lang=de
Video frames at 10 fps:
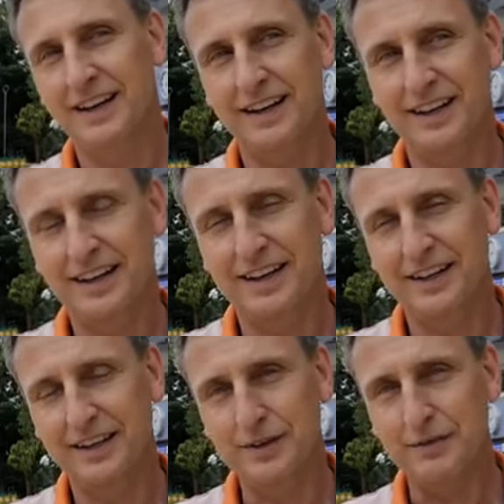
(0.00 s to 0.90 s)
äh,
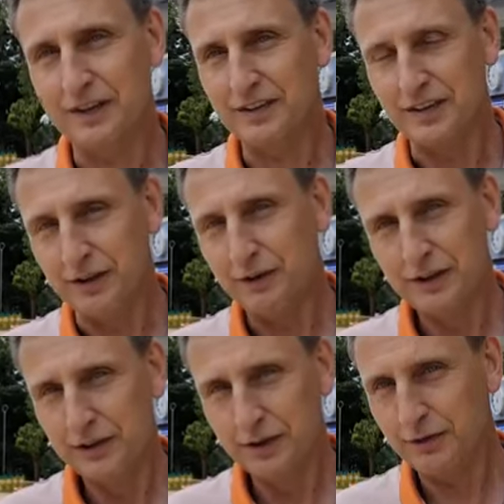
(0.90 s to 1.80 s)
wird sich
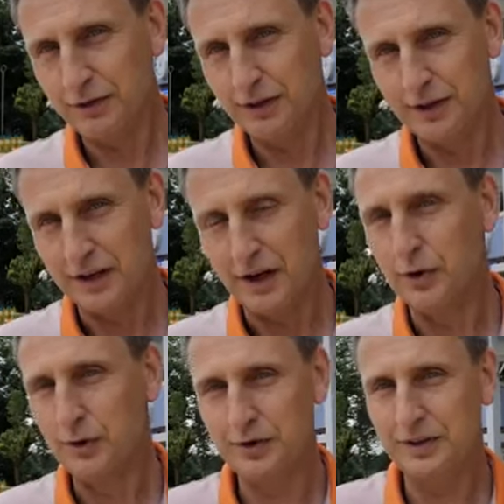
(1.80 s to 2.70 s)
definitiv
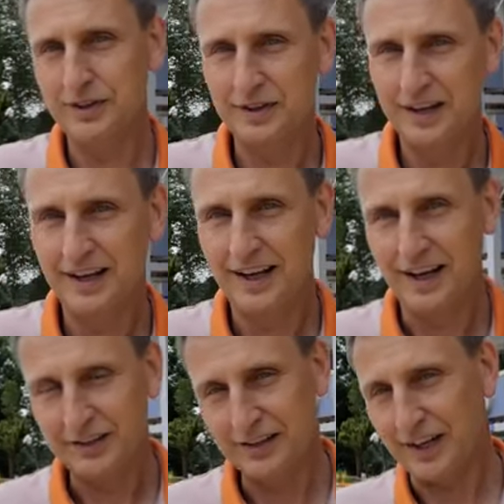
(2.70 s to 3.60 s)
erhöhen.
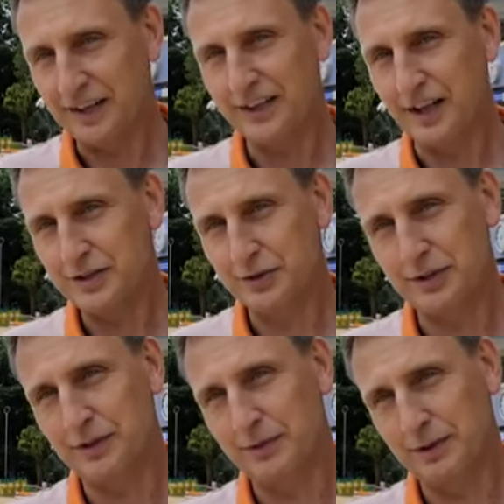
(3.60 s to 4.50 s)
Also ich rechne eigentlich schon,
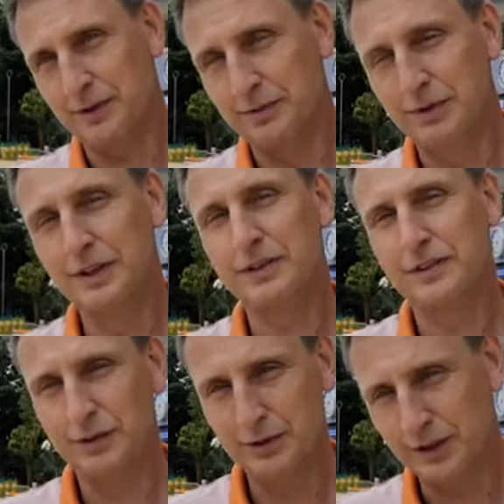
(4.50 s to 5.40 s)
dass wir
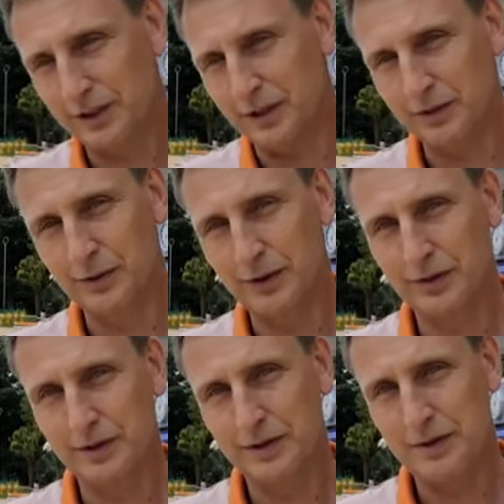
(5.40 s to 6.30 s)
mindestens 100.000 Euro